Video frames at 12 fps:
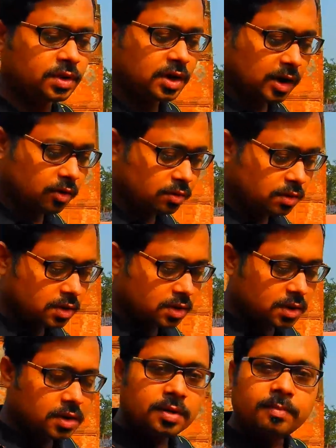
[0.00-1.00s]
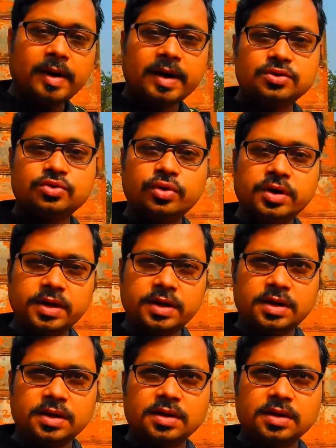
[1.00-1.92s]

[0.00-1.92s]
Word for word: কারণ মা চণ্ডীর